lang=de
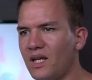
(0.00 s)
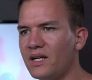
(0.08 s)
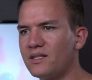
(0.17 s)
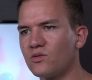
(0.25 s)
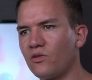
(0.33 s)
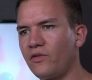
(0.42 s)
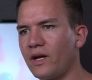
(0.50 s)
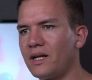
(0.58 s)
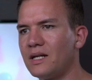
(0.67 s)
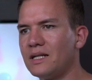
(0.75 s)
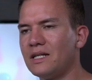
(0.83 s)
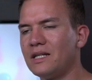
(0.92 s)

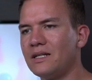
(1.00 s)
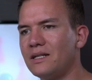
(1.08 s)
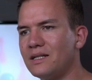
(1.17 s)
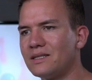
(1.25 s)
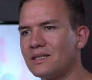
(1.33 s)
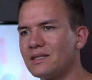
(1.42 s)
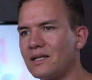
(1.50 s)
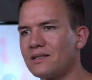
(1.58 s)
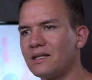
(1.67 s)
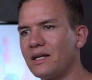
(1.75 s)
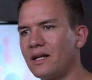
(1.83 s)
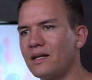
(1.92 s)
Insofern sind
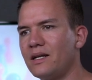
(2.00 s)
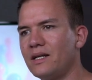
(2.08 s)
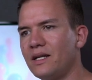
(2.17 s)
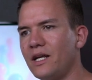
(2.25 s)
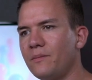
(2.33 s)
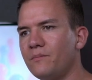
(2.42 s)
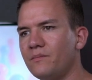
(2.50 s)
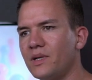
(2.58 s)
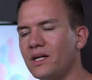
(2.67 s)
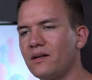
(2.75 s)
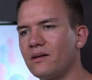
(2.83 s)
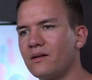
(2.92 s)
das ja dann eben
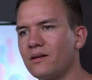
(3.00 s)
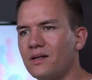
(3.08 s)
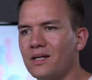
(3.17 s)
äh,